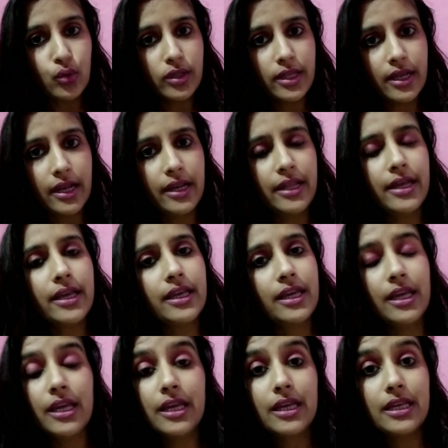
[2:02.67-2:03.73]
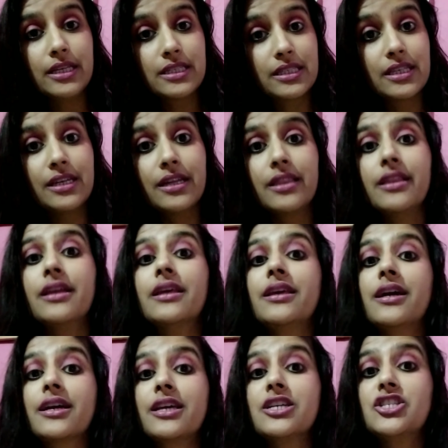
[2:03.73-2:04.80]
तो देख लिए कि इसके अंदर
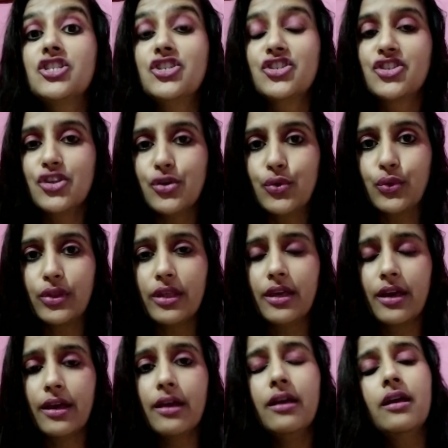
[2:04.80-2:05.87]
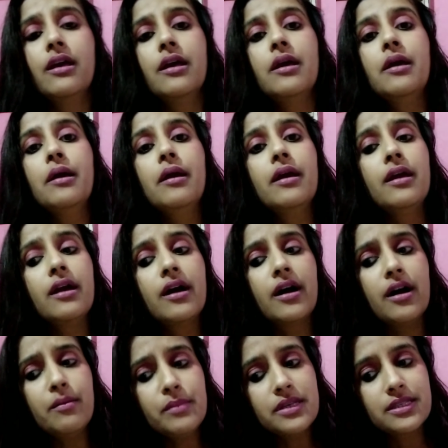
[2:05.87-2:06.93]
क्या क्या चीज़ें होती हैं
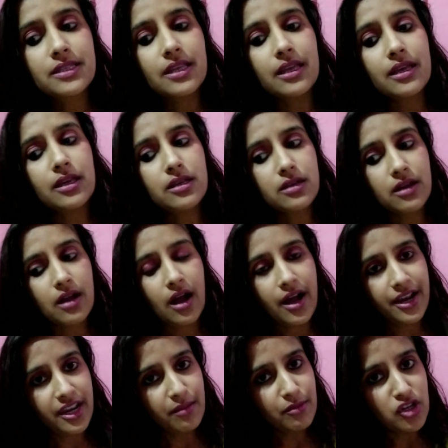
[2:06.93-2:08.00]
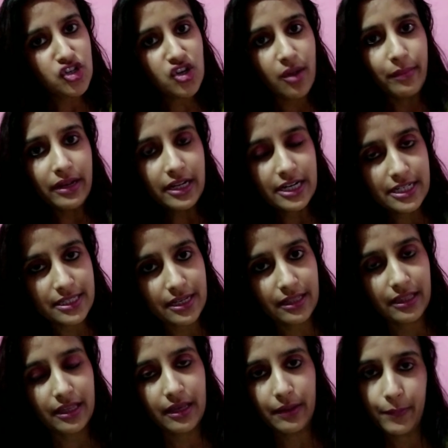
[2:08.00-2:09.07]
हम इसे खाने में शामिल कर
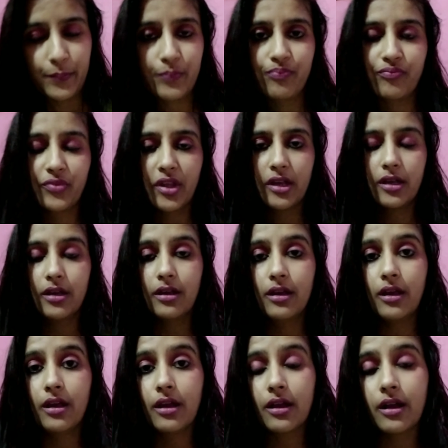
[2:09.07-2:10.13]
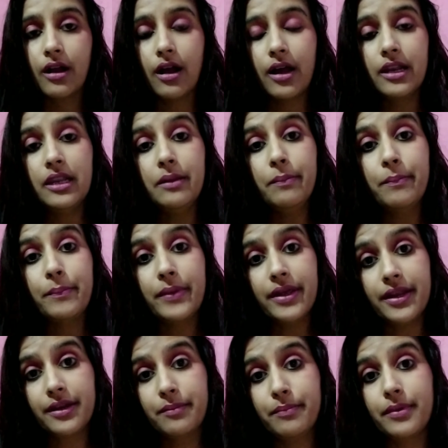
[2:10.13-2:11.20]
सकते हैं खाली
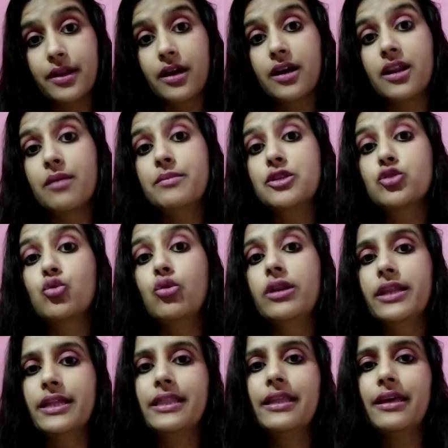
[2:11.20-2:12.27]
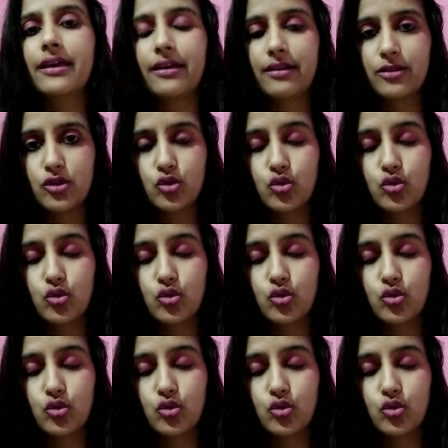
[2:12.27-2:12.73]
पेट पर अगर हम इसको लेते हैं